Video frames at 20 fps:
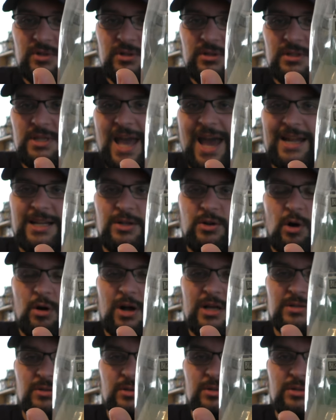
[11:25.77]
ein
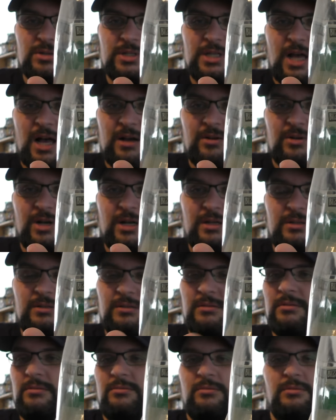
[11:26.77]
Headknocker sozusagen oder
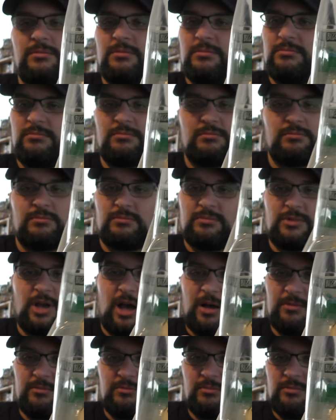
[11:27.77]
ein
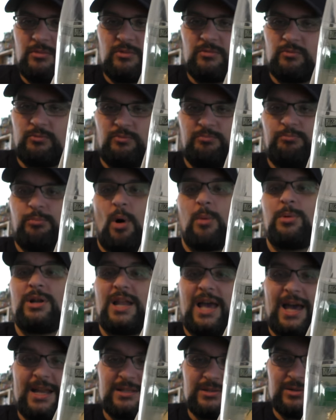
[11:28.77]
ja,
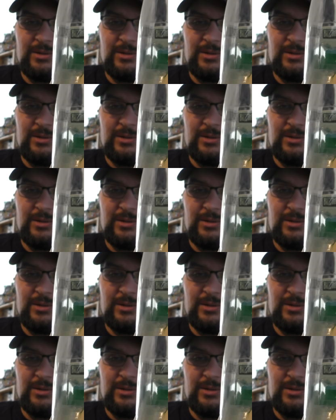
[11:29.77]
Bobblehead